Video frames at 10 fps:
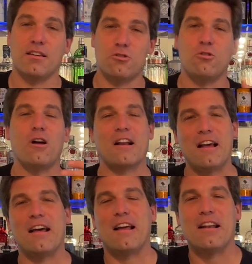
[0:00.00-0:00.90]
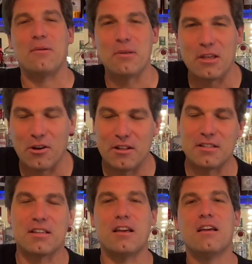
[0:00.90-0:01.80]
y eso lo aclara en el video. Él
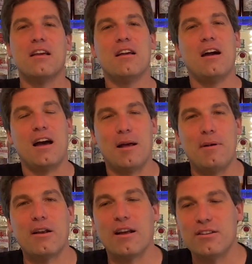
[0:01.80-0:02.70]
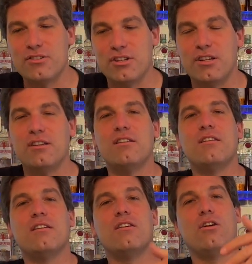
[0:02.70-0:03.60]
dice, An American Gin
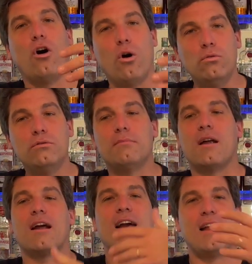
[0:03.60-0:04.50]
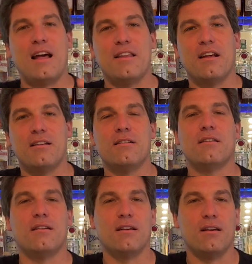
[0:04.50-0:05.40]
owned by a Canadian
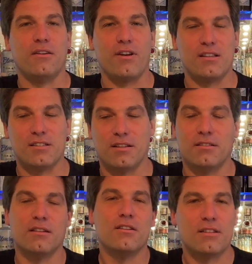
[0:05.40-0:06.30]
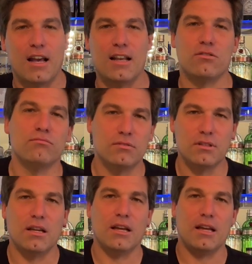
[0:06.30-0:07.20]
eh, resident. O sea, él es un,
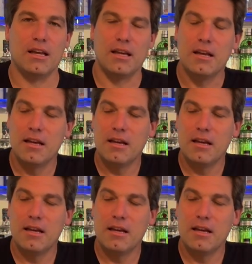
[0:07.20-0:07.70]
eh,